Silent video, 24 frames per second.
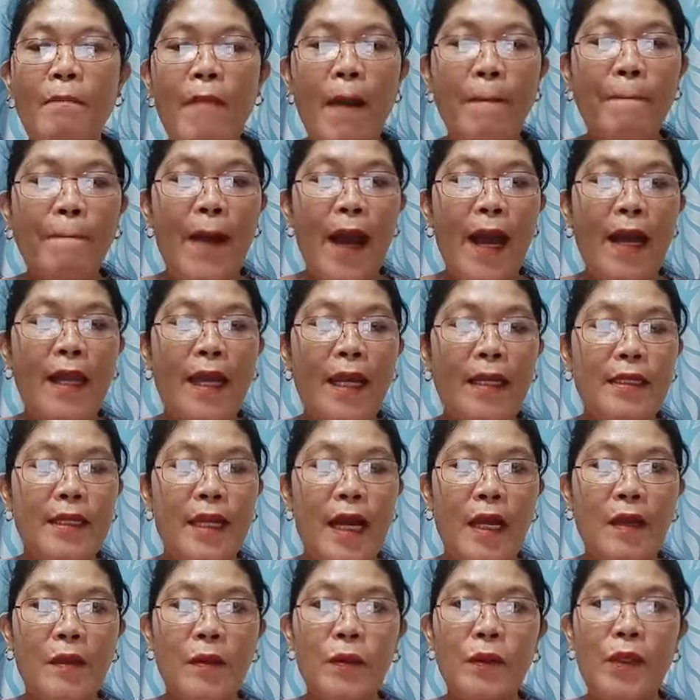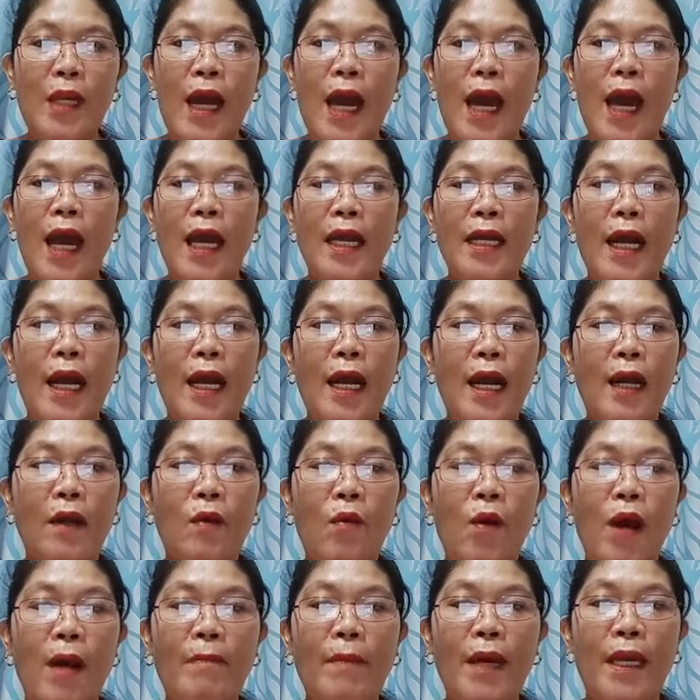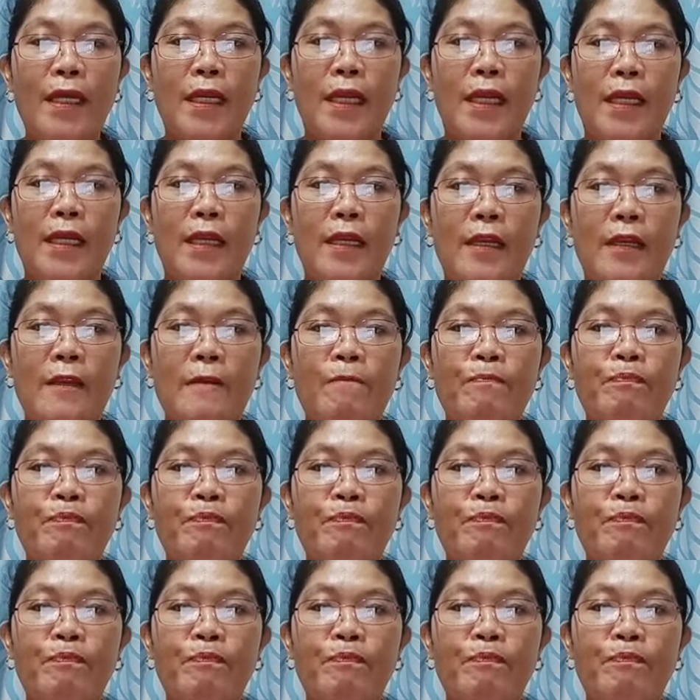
Mapalad na kulay ang aquamarine.